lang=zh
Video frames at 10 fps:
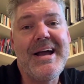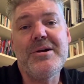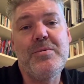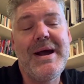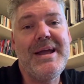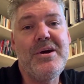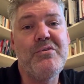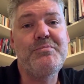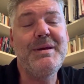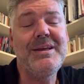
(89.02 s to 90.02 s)
更高的
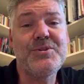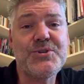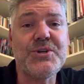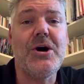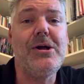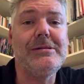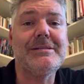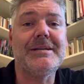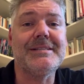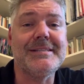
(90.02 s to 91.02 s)
道路成
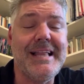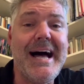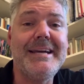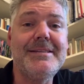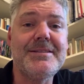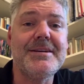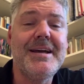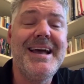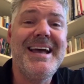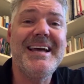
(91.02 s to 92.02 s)
为盐和
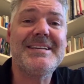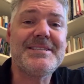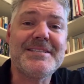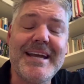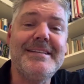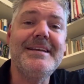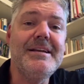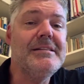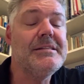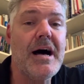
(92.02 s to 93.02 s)
光，
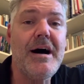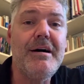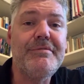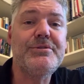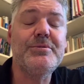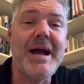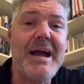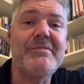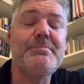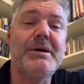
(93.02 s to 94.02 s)
将爱带给
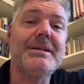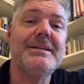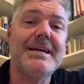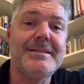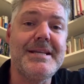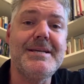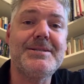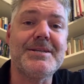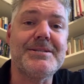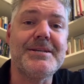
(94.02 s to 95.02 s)
一切需
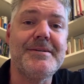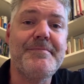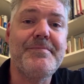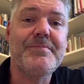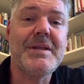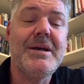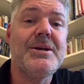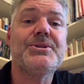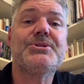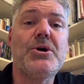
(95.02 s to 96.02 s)
要的人。
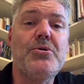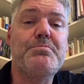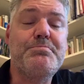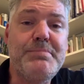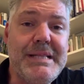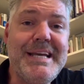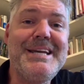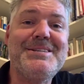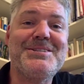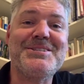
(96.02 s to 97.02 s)
所以，
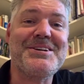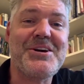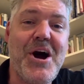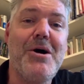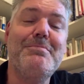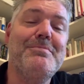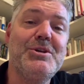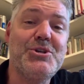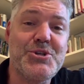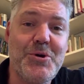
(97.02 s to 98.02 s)
请在
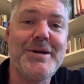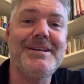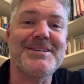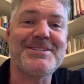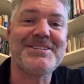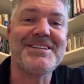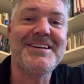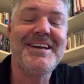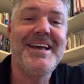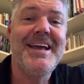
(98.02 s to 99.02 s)
这预备的季
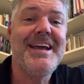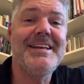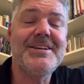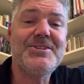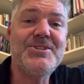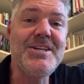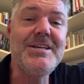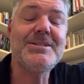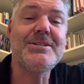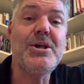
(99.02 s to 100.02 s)
节加入我
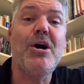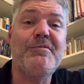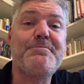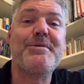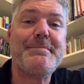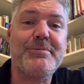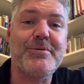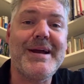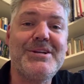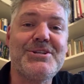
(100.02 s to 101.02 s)
们，使
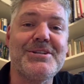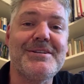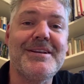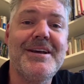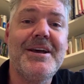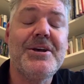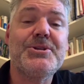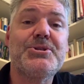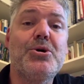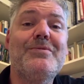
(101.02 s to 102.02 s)
我们
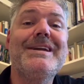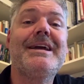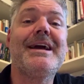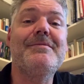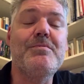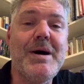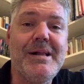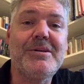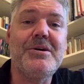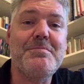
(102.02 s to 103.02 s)
可以
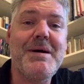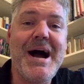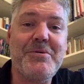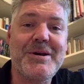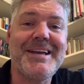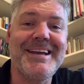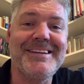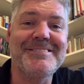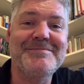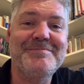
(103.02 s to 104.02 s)
欢迎我们
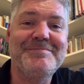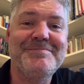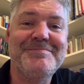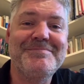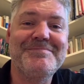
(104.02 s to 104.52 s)
的王。